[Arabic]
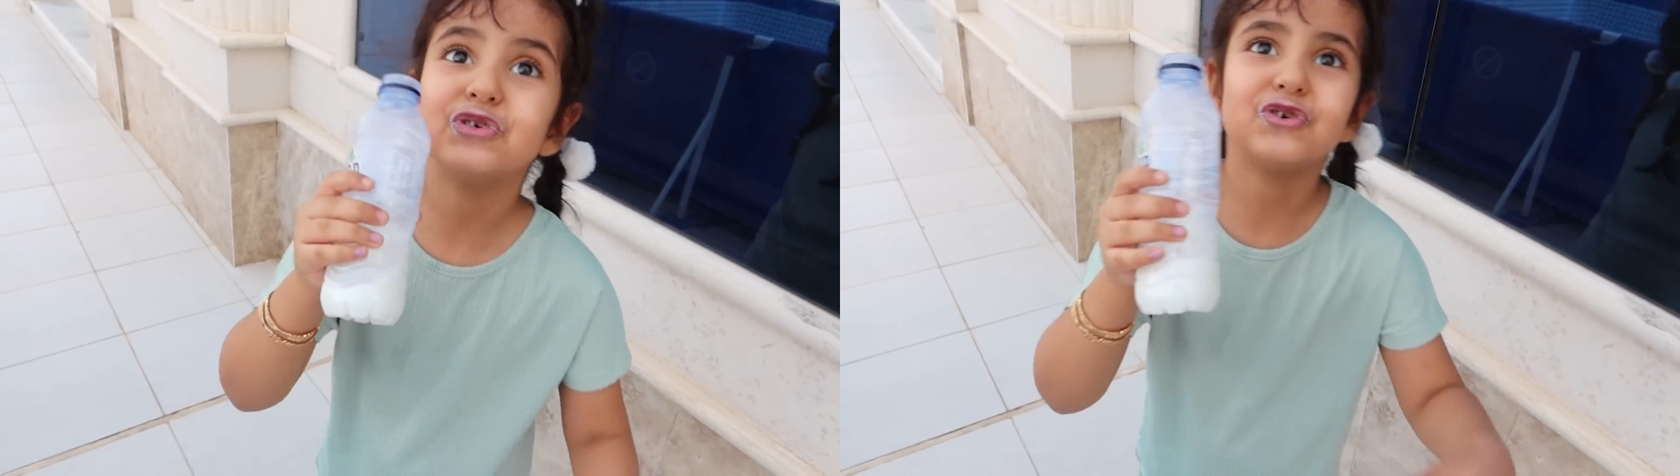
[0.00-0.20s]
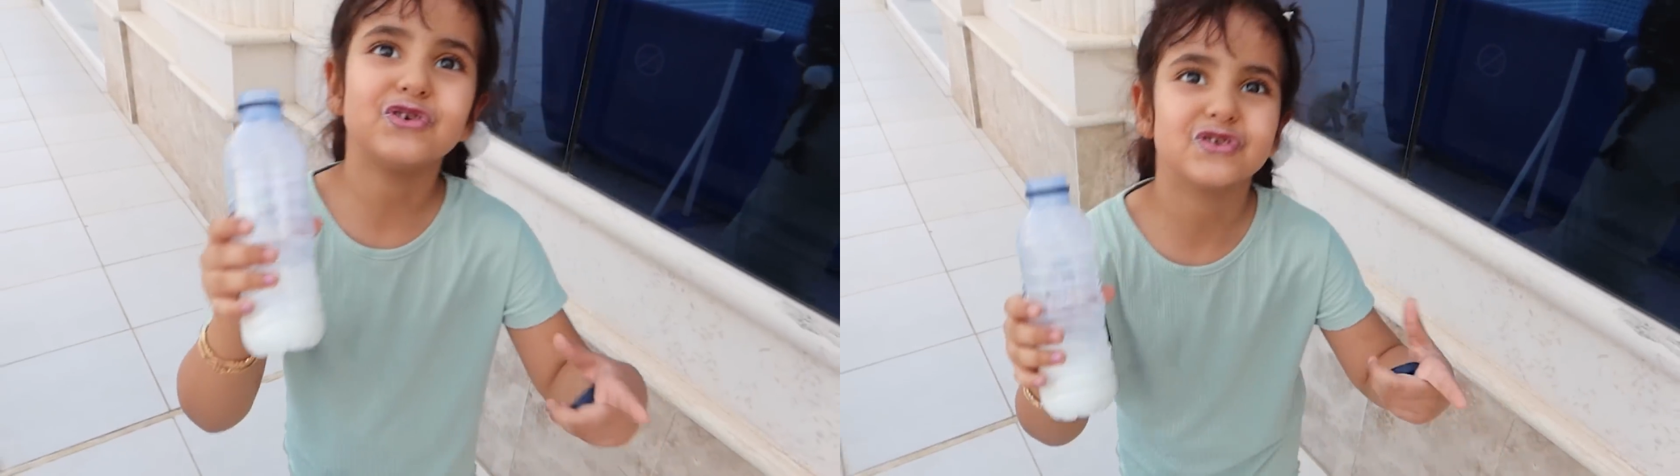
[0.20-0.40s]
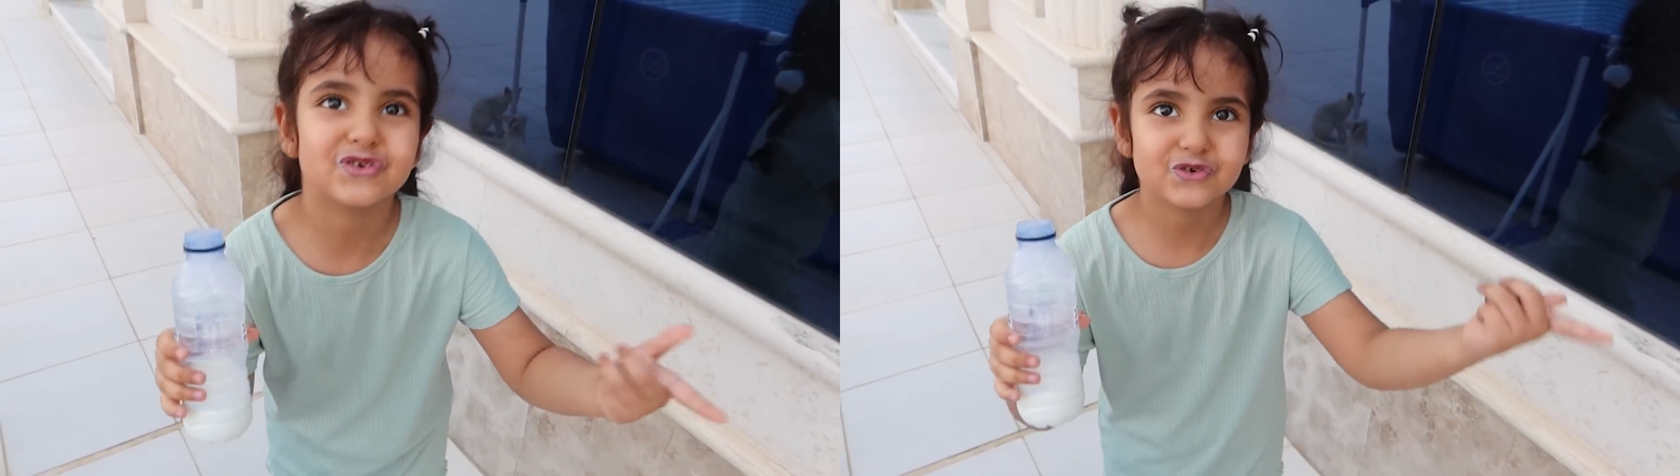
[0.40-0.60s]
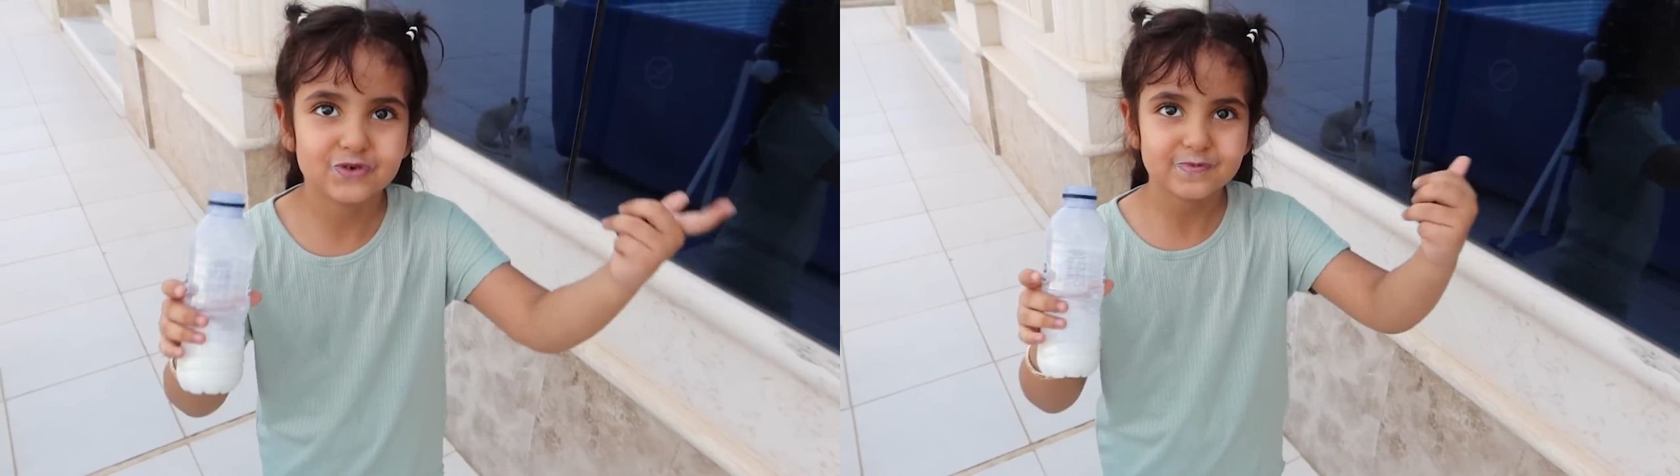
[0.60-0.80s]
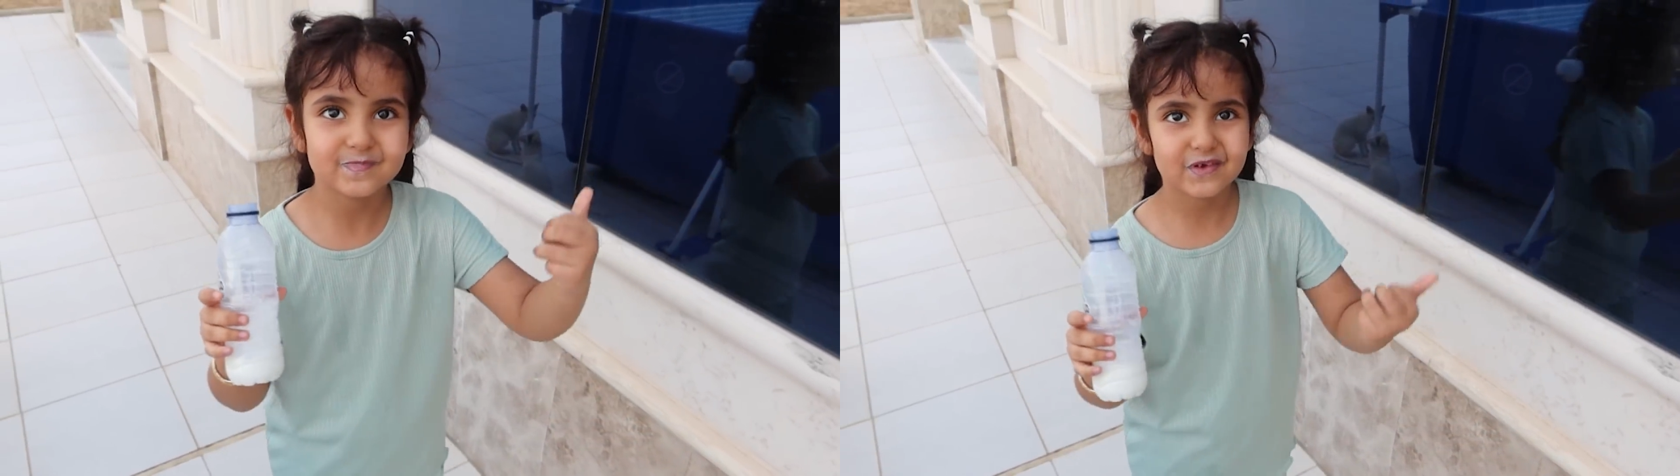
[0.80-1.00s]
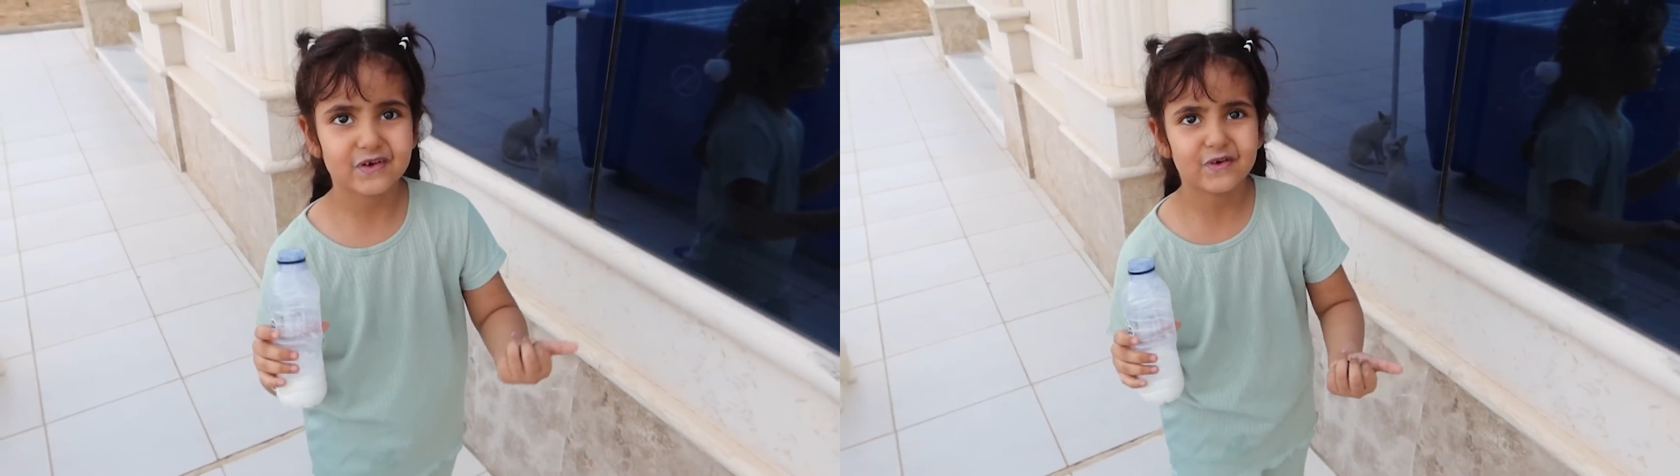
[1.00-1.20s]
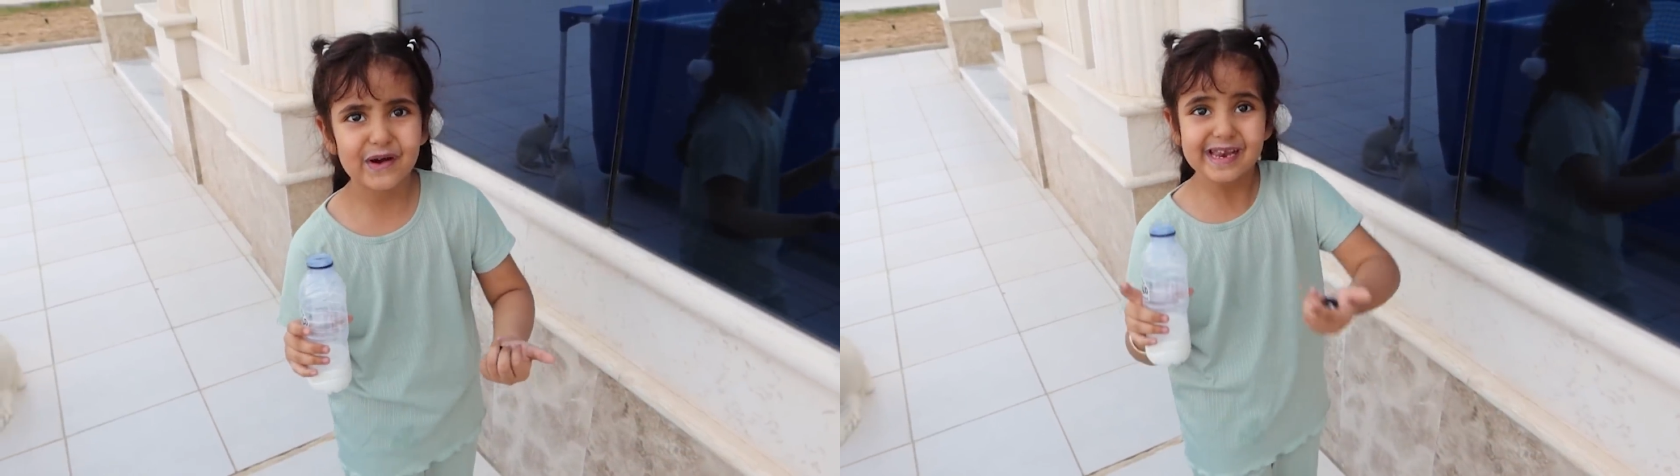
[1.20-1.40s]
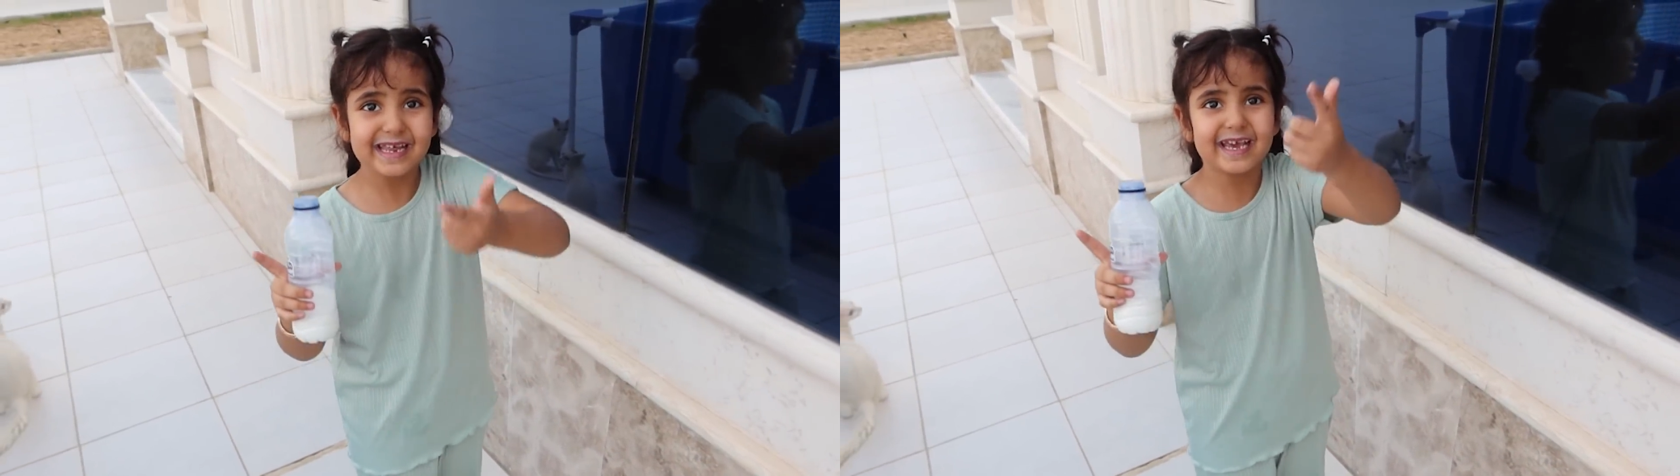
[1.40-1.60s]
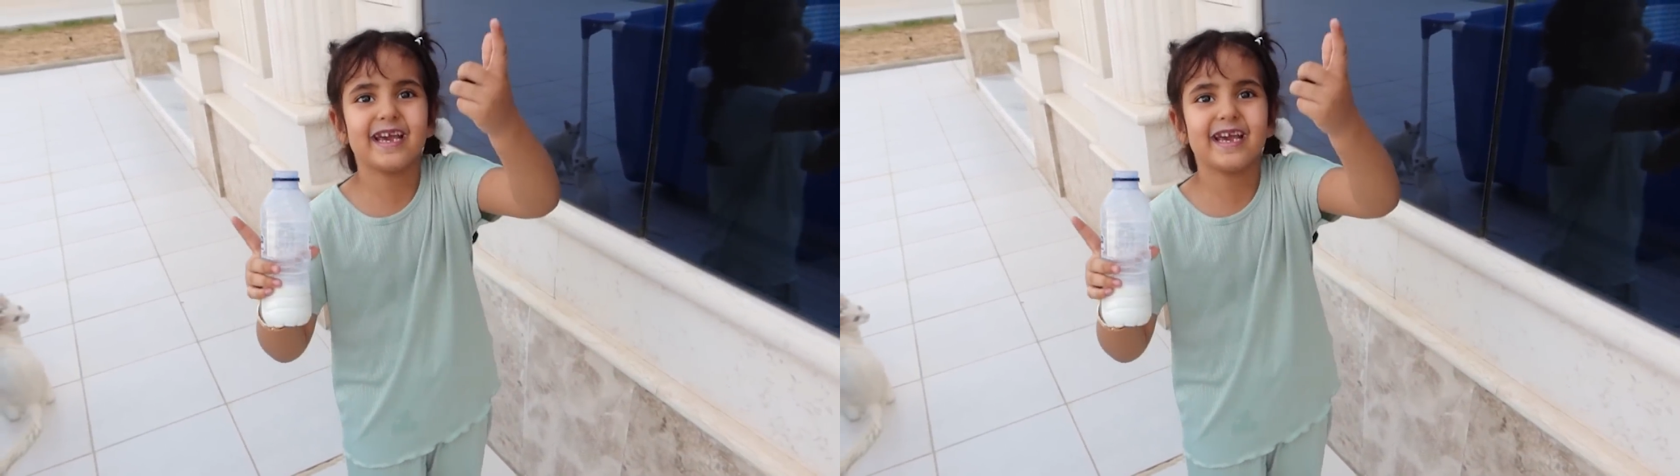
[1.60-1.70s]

وجوجو وجوجو